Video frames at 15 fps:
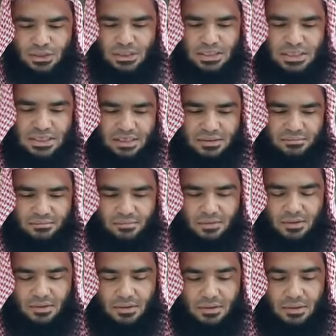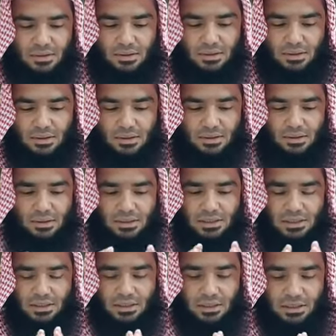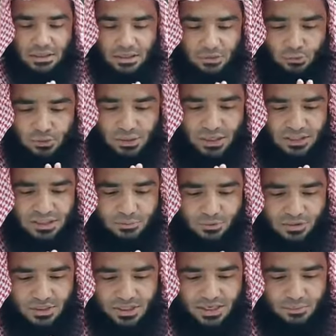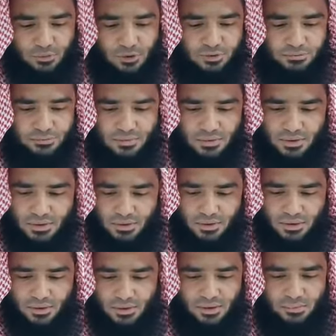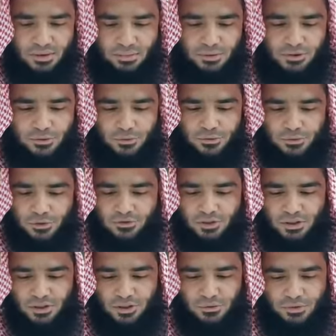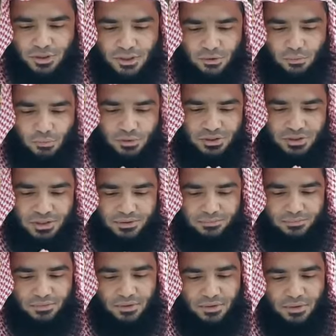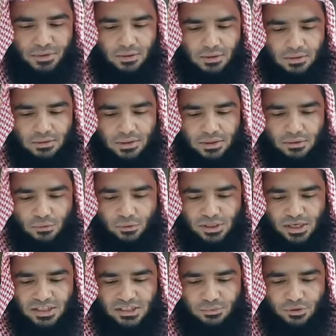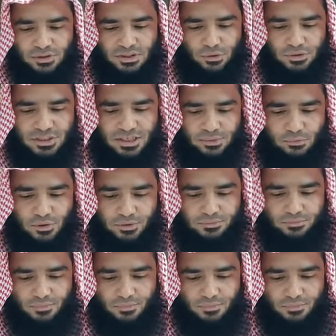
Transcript: দিয়েছেন যে এই দুনিয়ার জীবনটা কেমন ইবনে মাসুদ রদি আল্লাহ তালাহু বলছেন যে দুনিয়ার জীবনটা হচ্ছে এমন